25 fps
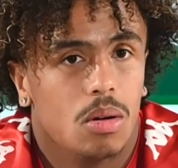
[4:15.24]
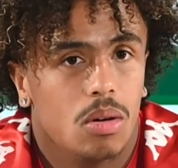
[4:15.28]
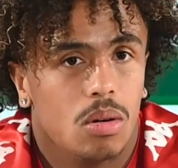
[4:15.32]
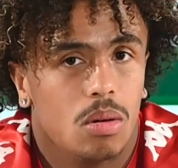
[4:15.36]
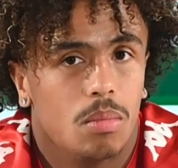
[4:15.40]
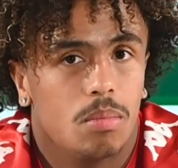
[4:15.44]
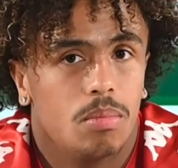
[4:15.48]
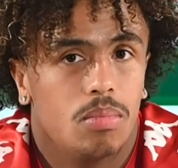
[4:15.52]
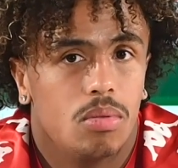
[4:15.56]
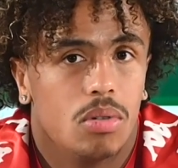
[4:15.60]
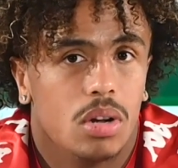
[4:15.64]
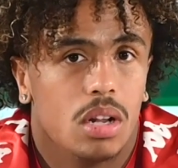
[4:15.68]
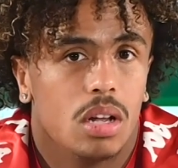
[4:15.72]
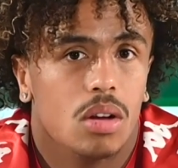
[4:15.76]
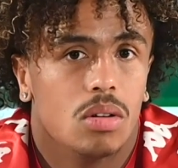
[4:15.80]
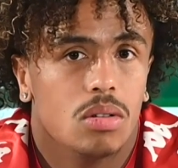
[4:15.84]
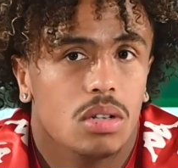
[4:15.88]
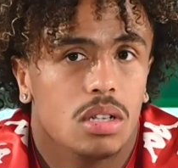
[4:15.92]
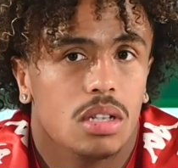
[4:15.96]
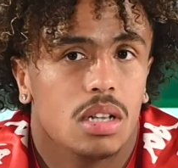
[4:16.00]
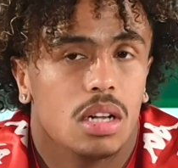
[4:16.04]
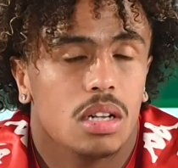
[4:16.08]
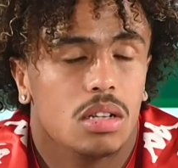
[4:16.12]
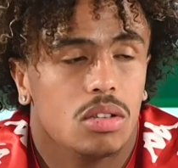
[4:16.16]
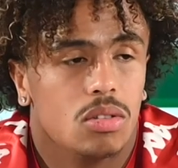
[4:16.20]
Pure ogni
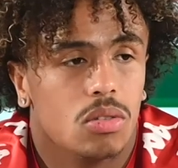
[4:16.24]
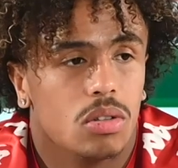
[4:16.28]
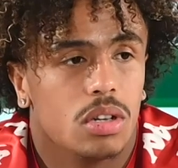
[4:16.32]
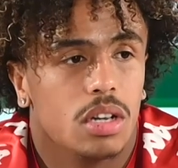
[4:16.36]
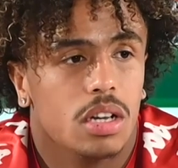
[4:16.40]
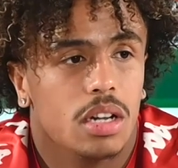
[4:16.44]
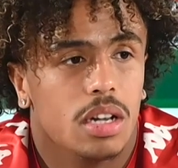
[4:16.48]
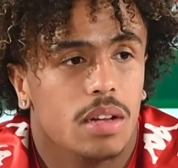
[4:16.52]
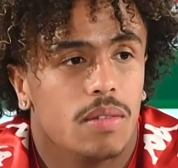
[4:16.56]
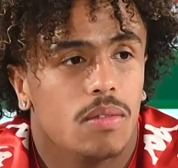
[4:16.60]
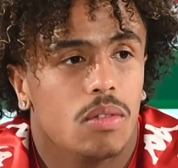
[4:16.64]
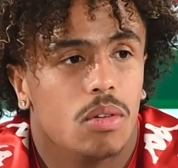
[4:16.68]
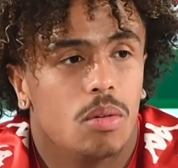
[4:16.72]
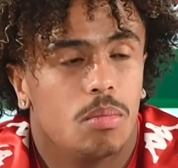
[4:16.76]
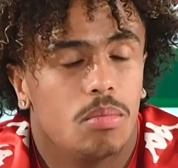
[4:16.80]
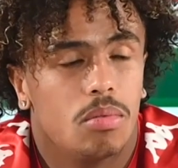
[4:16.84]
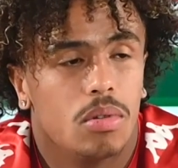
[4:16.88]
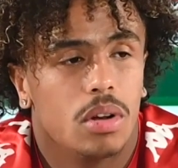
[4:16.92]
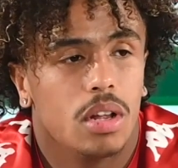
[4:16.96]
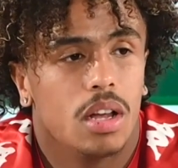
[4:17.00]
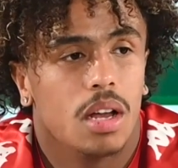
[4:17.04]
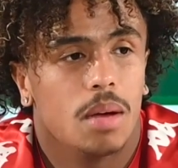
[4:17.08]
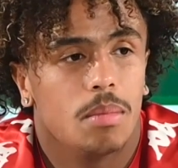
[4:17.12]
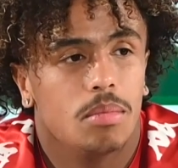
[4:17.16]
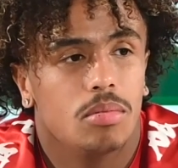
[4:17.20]
tanto chiedevo
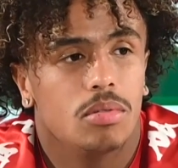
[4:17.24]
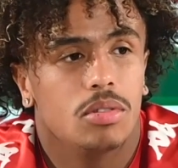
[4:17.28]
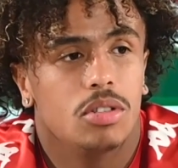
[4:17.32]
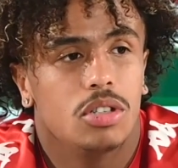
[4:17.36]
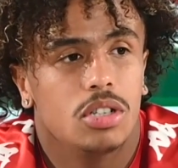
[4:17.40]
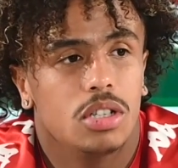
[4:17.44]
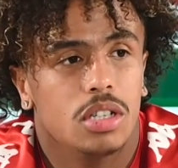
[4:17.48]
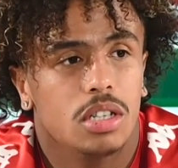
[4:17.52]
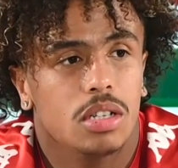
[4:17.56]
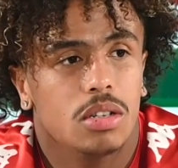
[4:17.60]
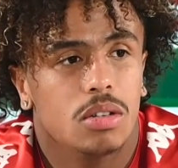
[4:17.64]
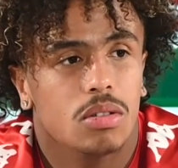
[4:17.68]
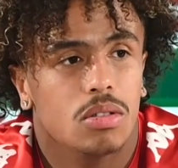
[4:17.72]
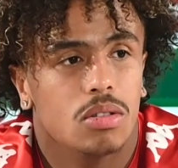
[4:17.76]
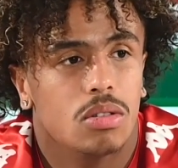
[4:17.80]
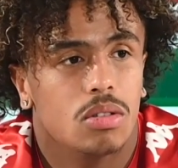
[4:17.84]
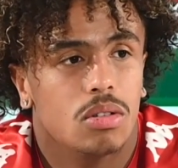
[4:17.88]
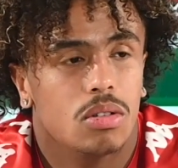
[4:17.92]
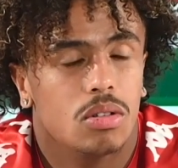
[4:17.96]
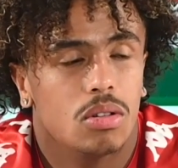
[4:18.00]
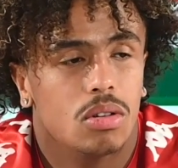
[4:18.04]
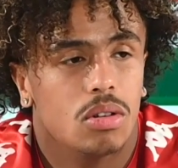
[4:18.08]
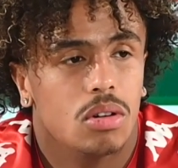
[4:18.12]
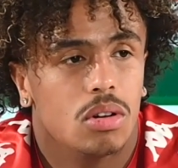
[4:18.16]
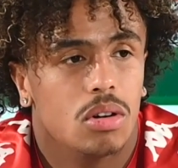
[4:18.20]
pure a Puccino